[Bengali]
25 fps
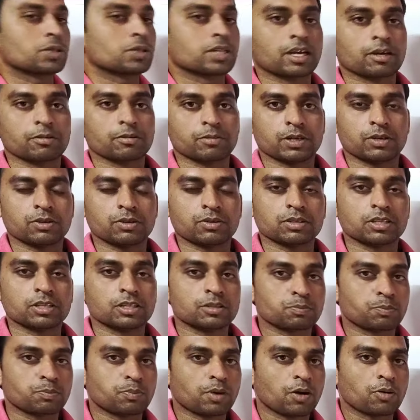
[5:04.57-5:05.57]
গঠন থাকবে না
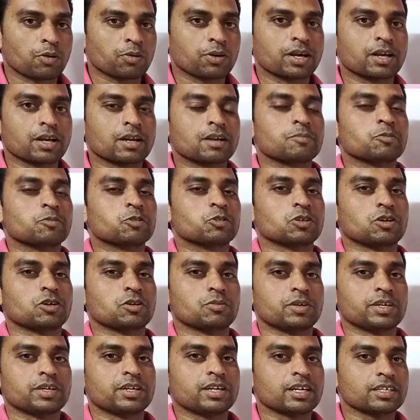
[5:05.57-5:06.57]
অর্থাৎ পাউডারের মতো
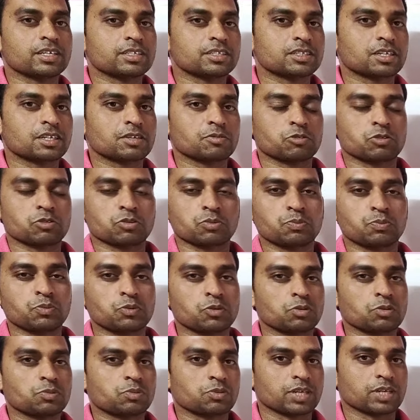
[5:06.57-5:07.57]
হবে ডাস্টের মতো
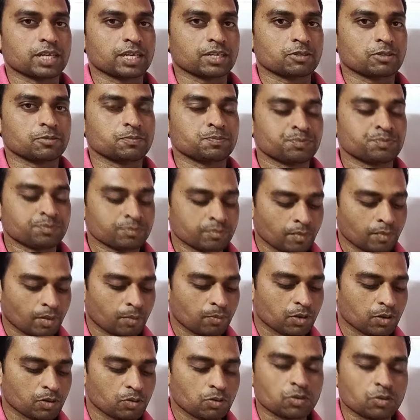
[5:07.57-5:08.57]
পুরোপুরি একদম
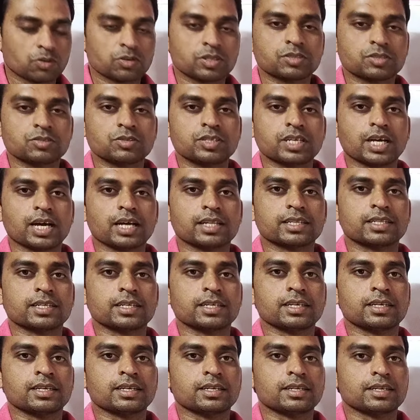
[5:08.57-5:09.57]
মানে ওগুলোকে যদি হাতে
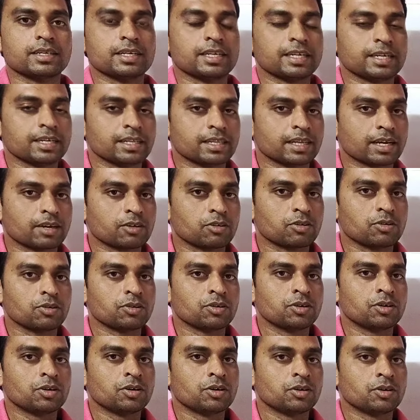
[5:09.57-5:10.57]
নেড়ে দেখো
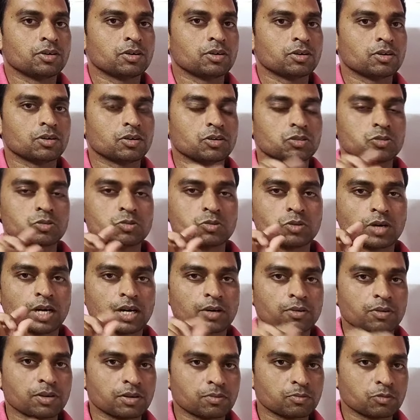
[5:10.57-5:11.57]
দুটো
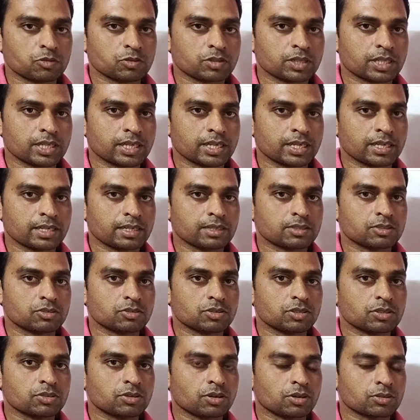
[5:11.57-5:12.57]
আঙুলের মধ্যে
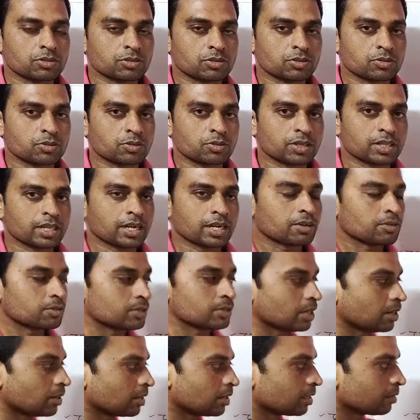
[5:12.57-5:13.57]
যদি ঘর্ষণ করে দেখো
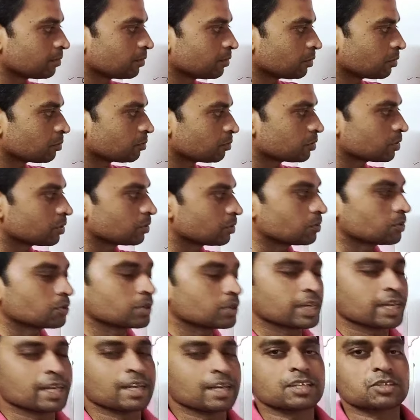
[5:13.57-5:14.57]
তাহলে দেখবে ওর মধ্যে কোনো
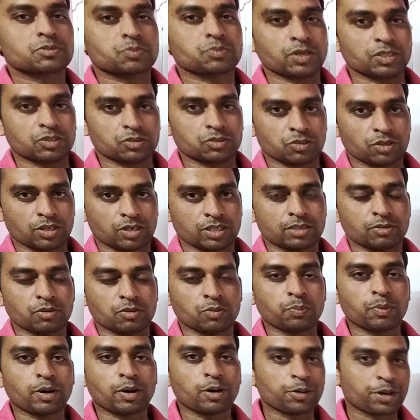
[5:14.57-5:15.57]
কিলাস পাচ্ছ না
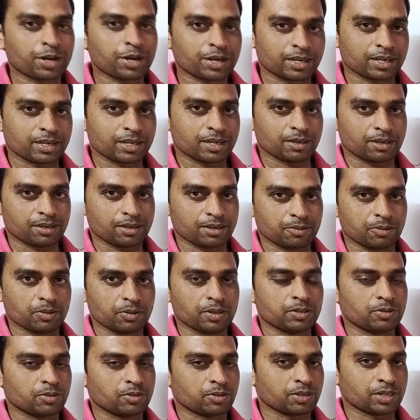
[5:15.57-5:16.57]
যেমন পাউডারটা
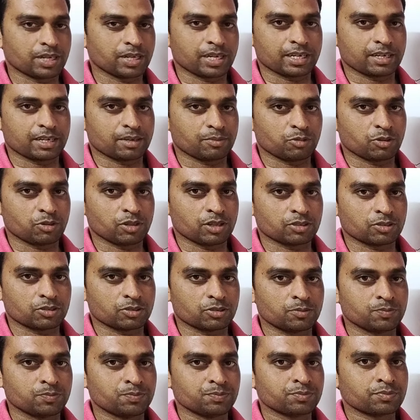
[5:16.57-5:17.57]
এই ধরনের একটা পদার্থ